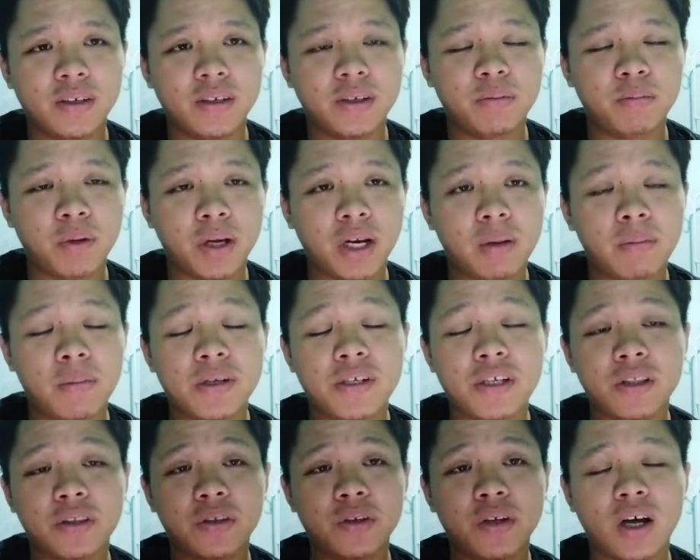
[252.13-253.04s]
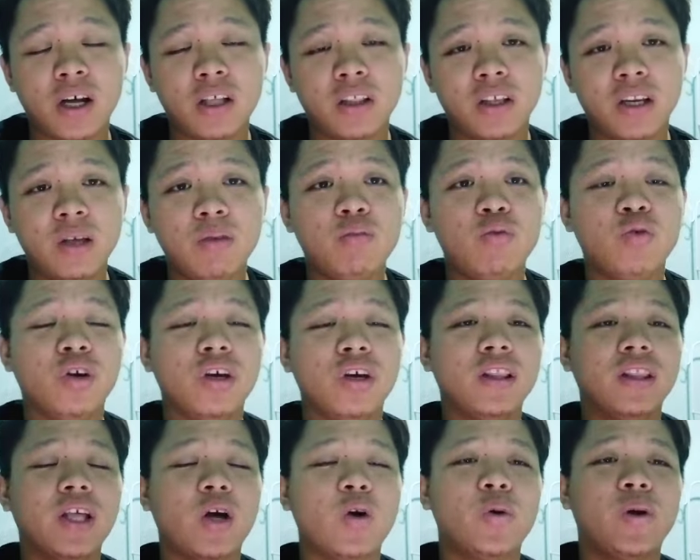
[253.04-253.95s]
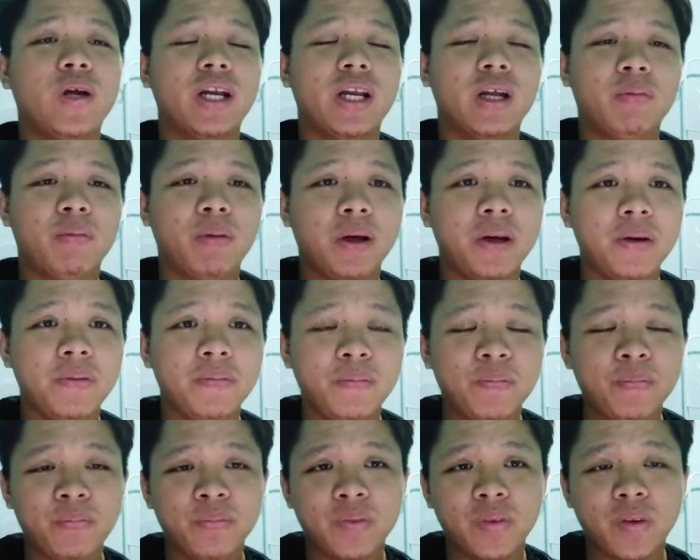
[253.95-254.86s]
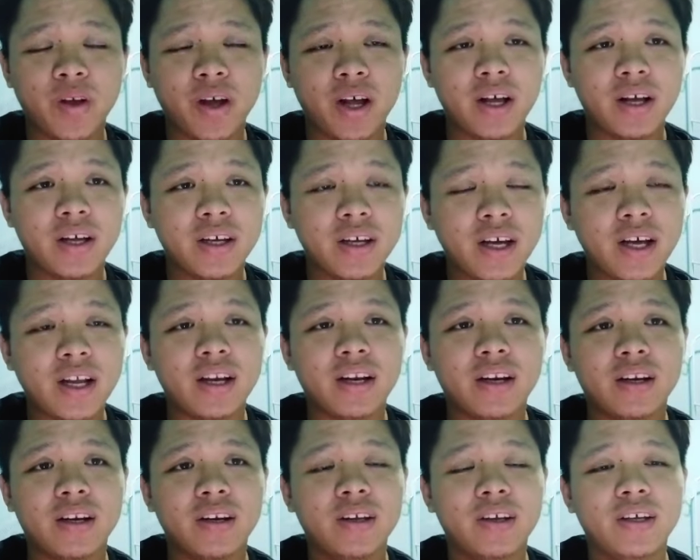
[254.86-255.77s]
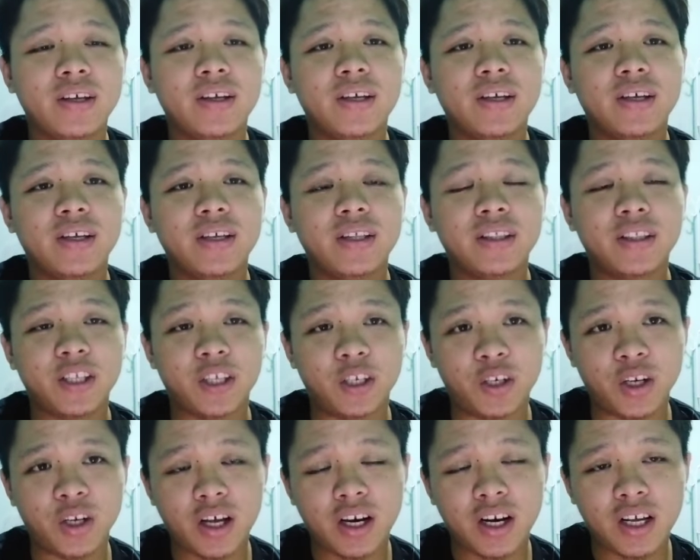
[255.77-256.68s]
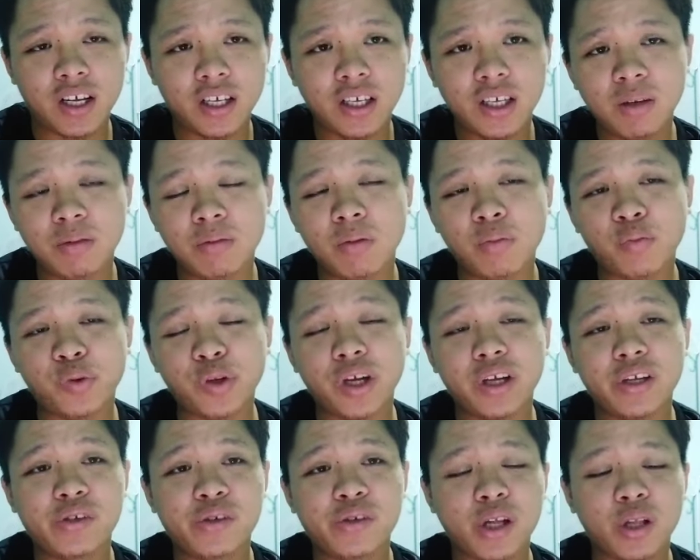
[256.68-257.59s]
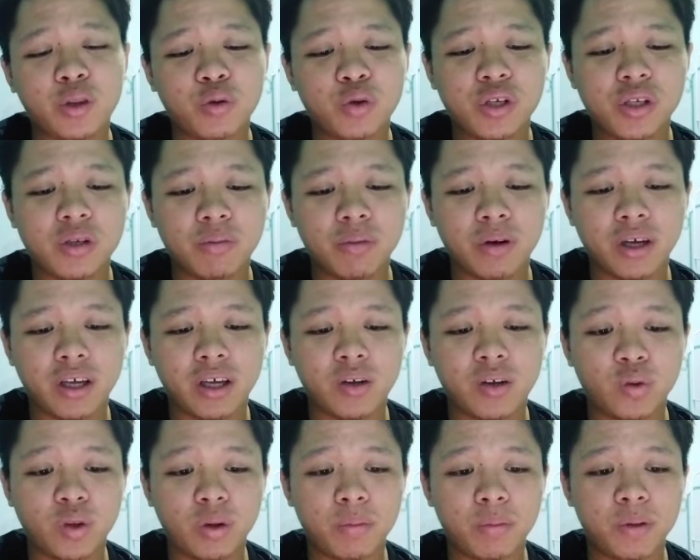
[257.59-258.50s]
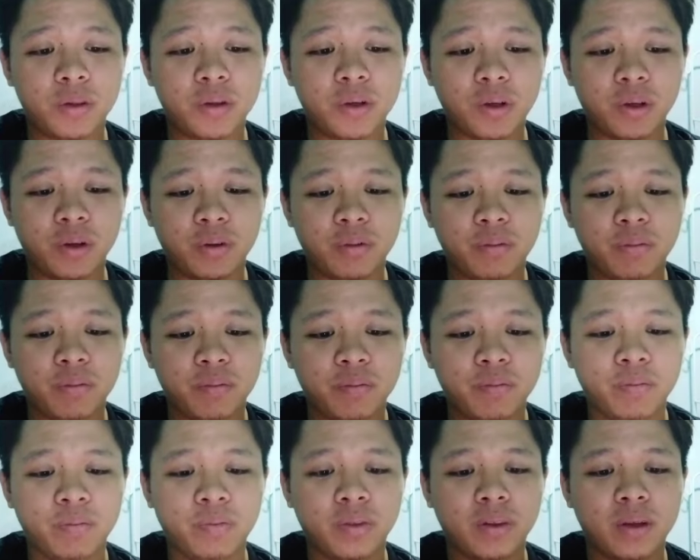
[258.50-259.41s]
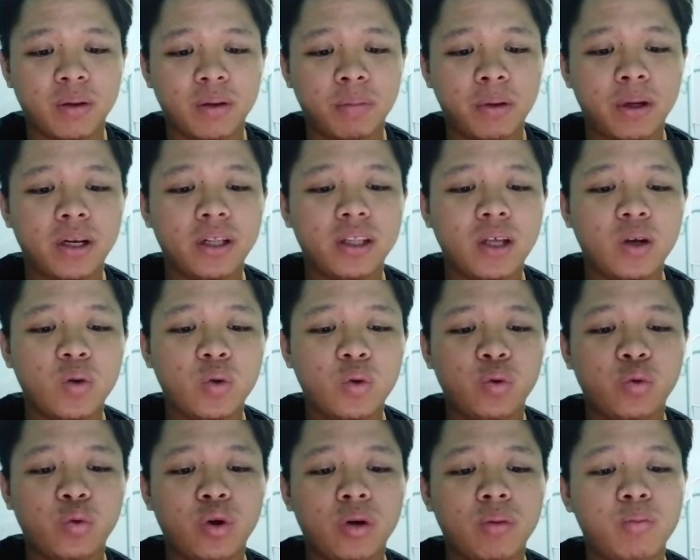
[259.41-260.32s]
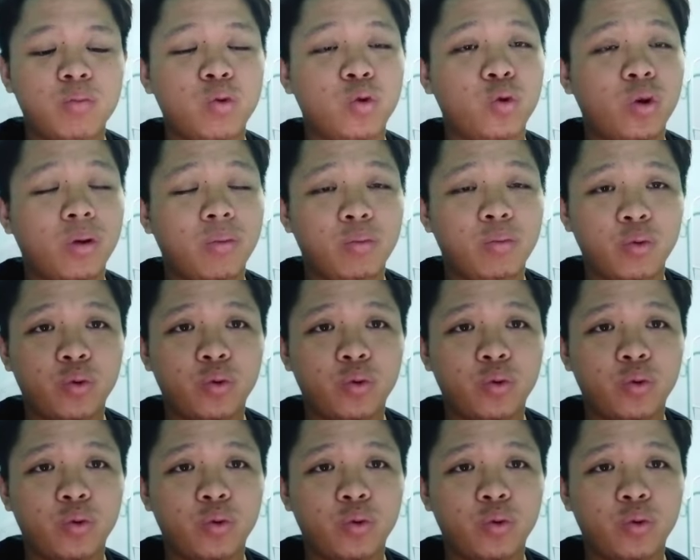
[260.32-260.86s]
e, pada masa terdekat ini mungkin tahun hadapan akan tidak lagi mempunyai status sebagai ketua menteri? Pada tahun 2020,